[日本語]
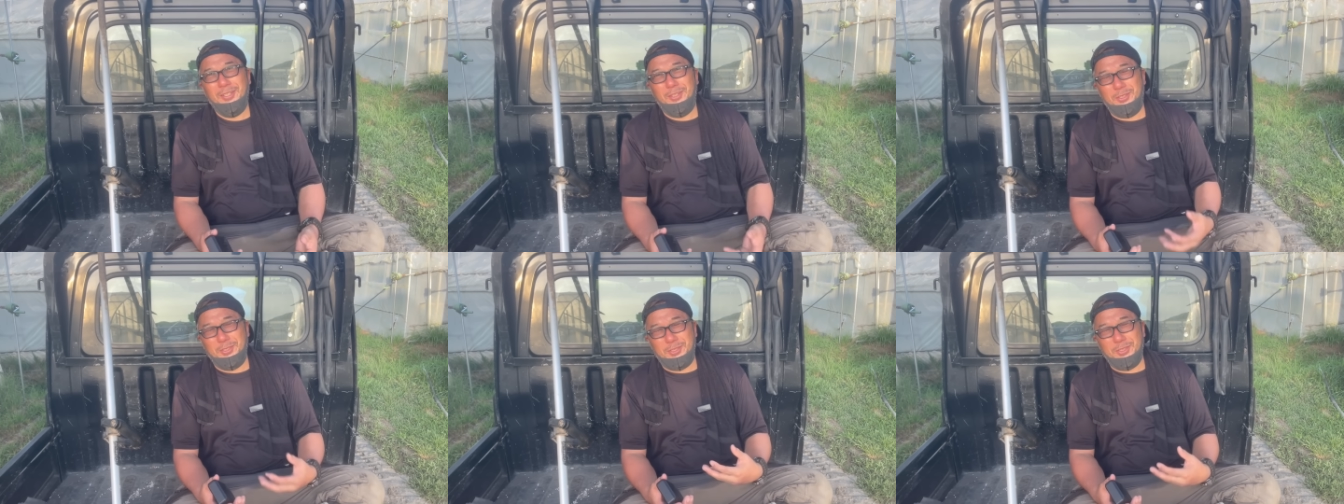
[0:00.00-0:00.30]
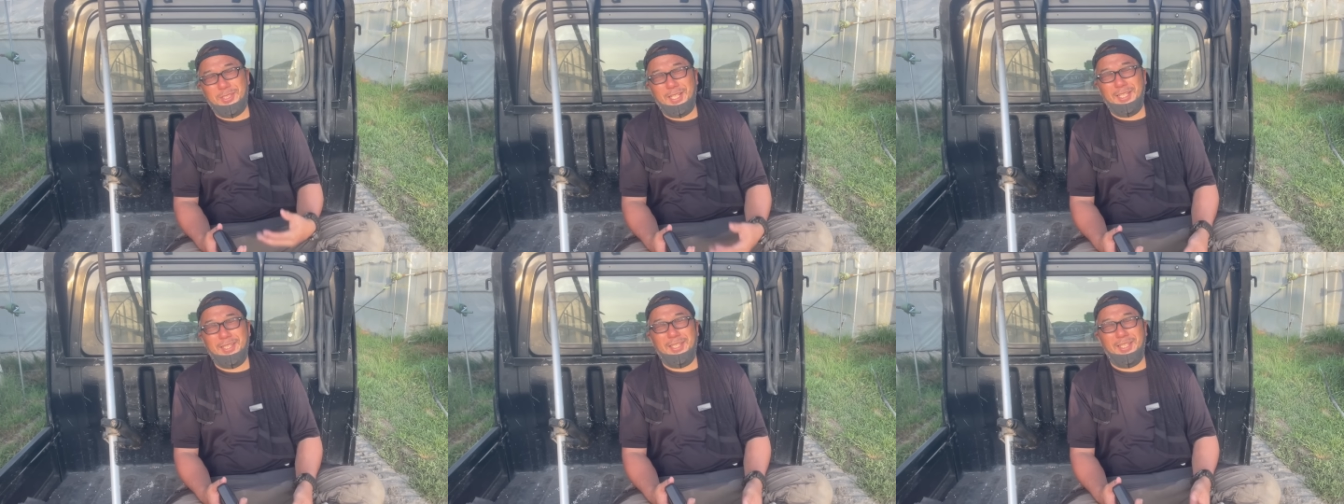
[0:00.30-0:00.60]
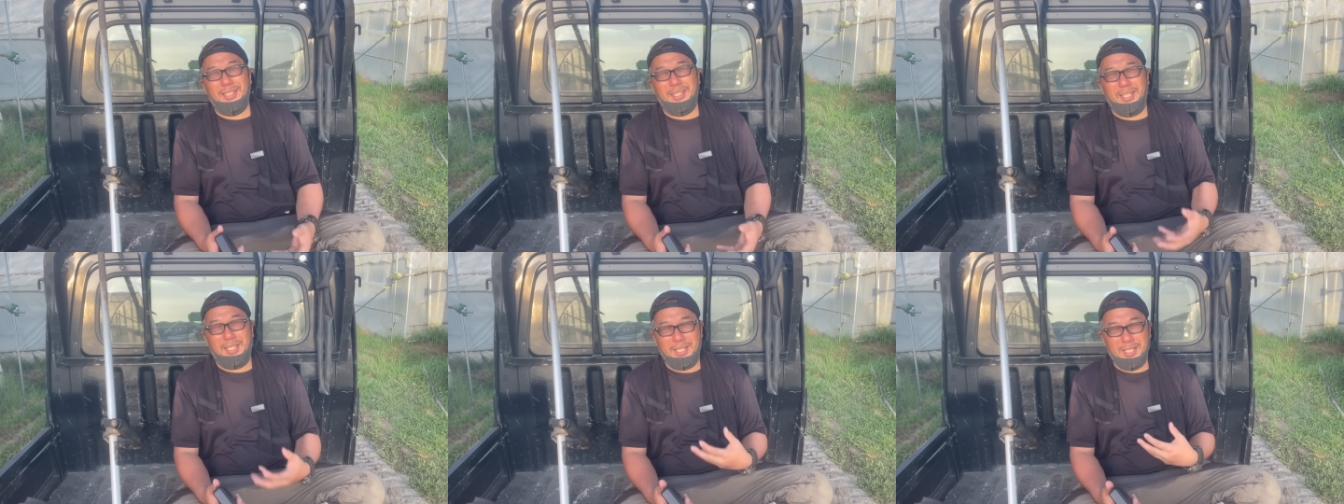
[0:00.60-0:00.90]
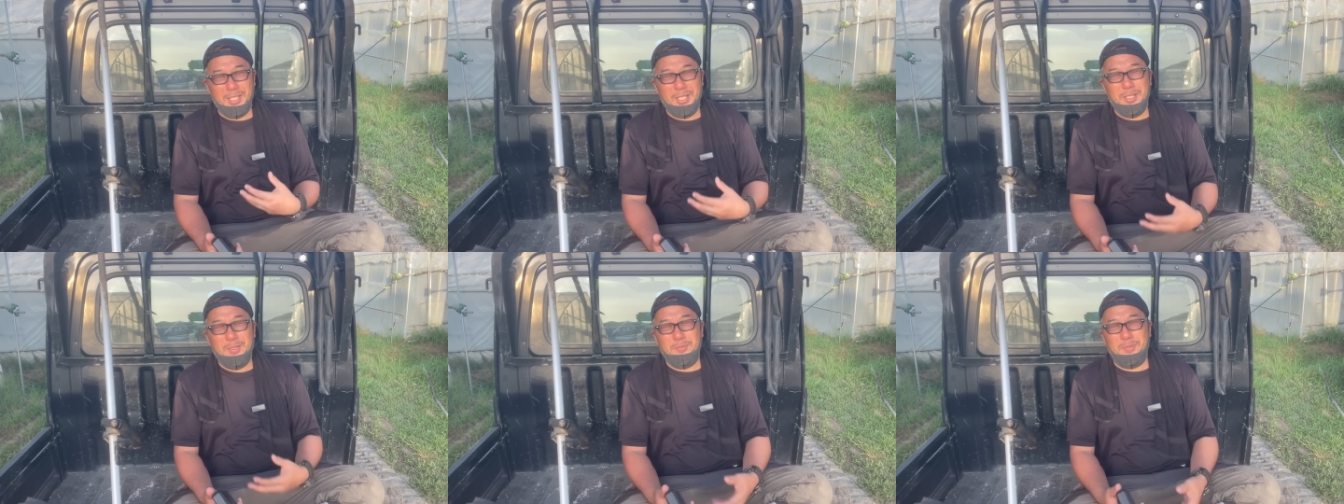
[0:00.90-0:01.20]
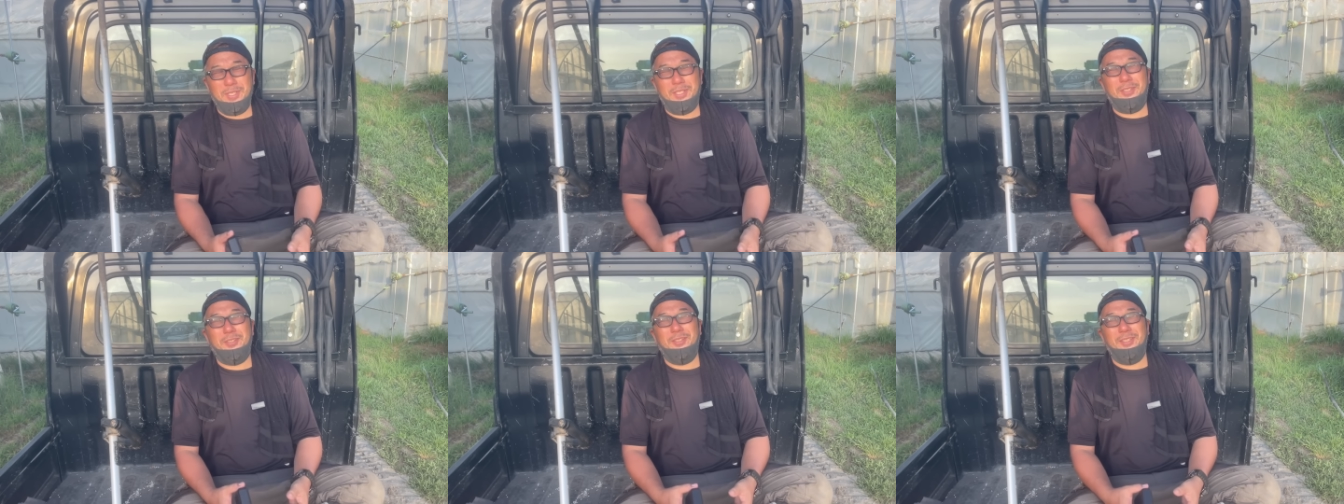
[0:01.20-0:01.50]
ことだったんで、
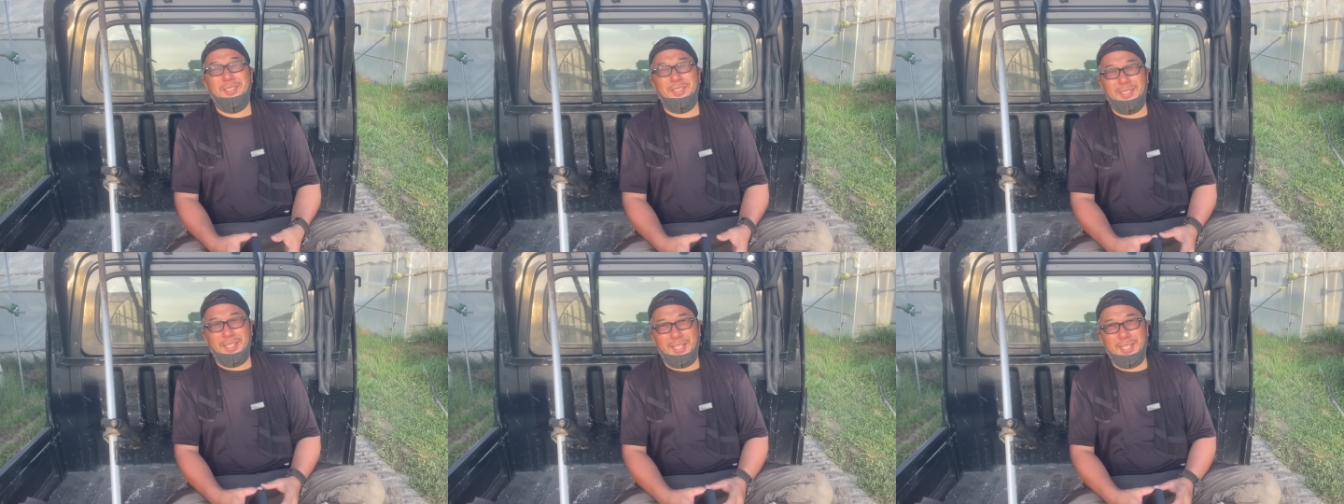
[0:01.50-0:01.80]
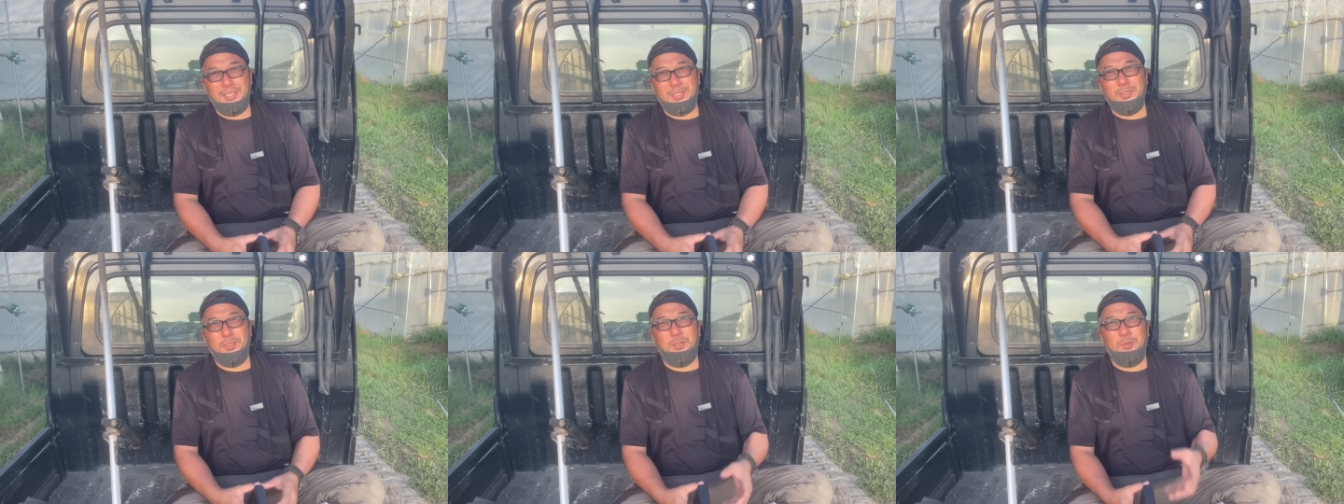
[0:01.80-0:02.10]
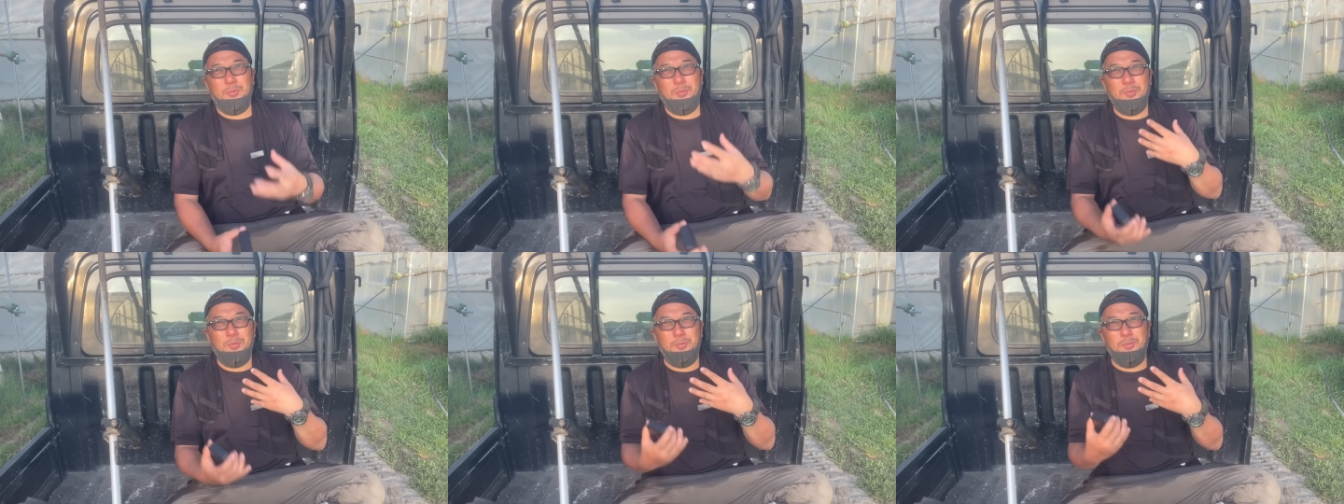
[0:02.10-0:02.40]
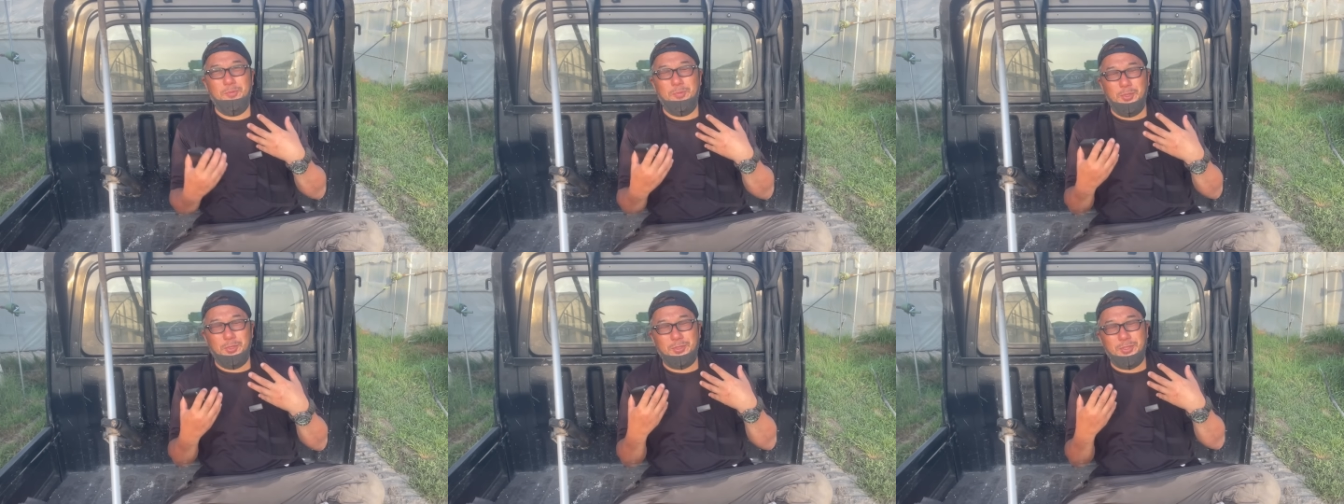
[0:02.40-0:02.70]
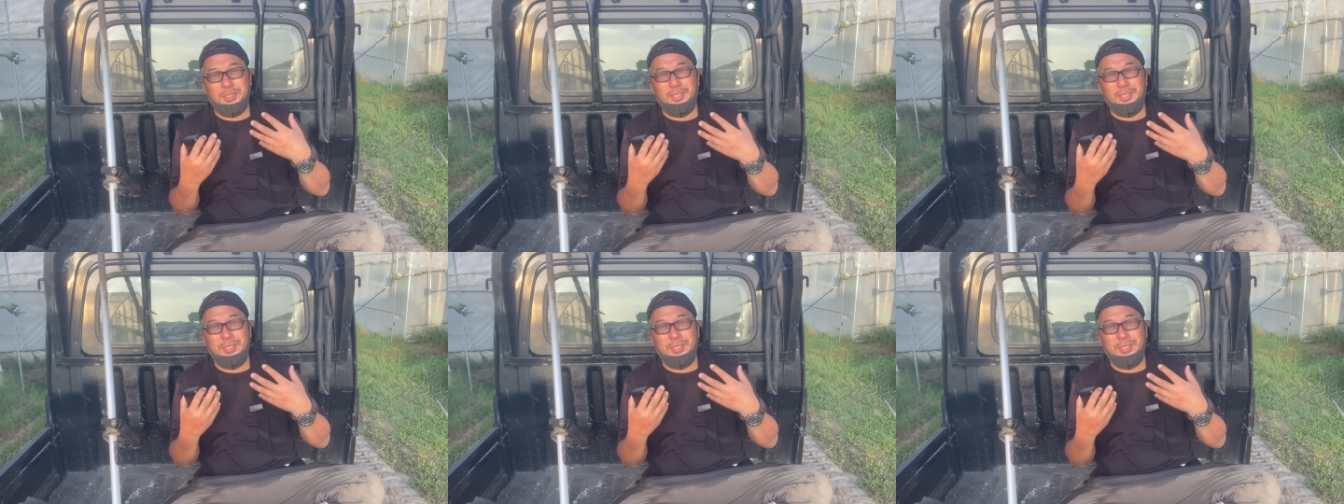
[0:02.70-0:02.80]
びっくりして、ちょっと僕